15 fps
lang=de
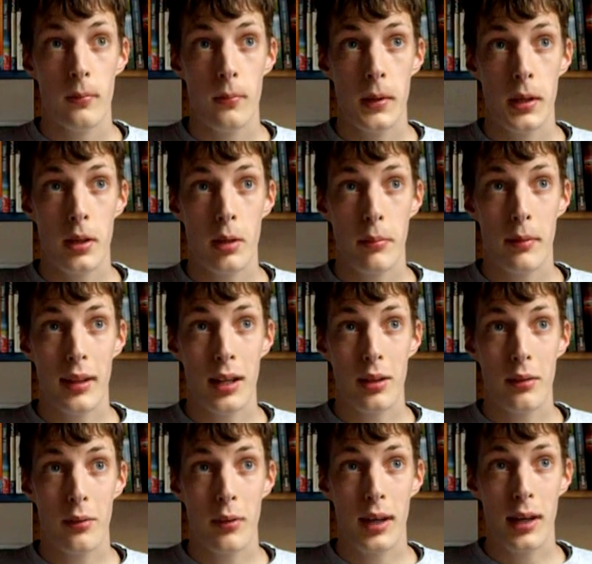wie der Kommissar
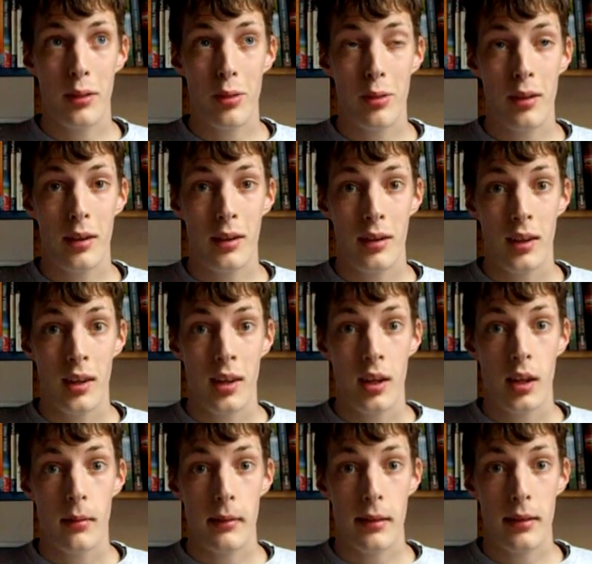dazu heißt.
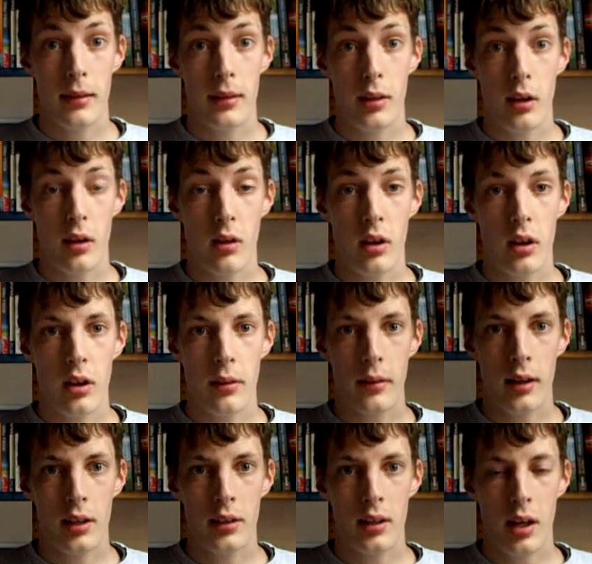Aber es sind die ganz
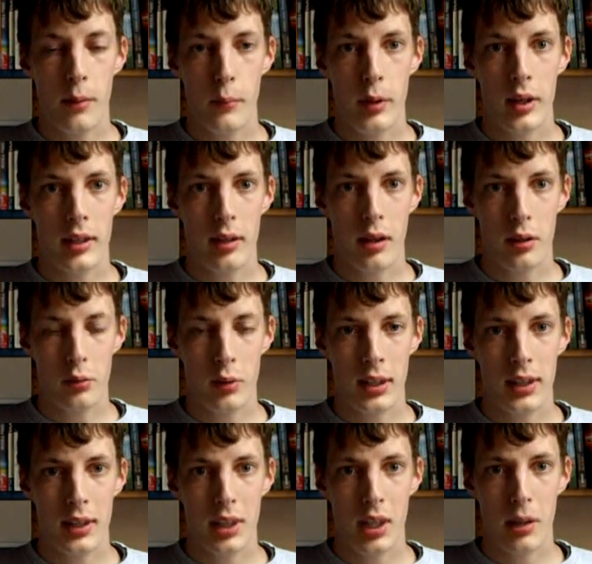alten
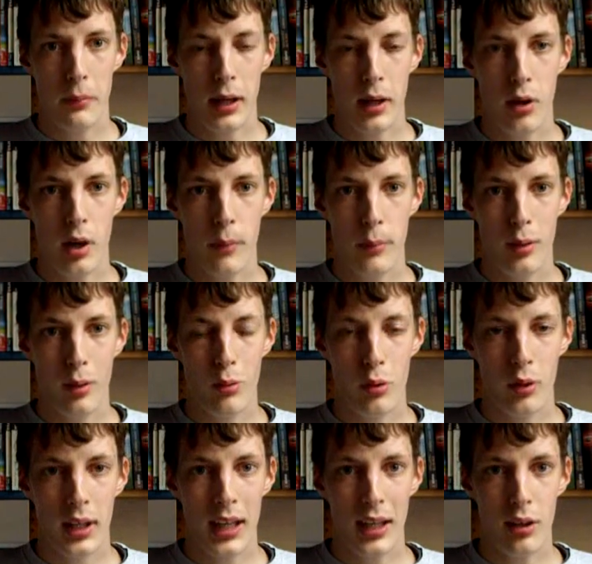Hamburg-Tatorte, die ich mir auch ab und zu
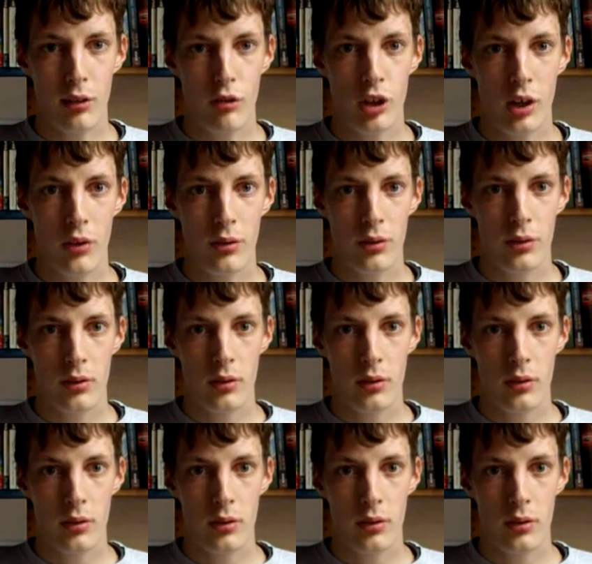noch gern anschaue.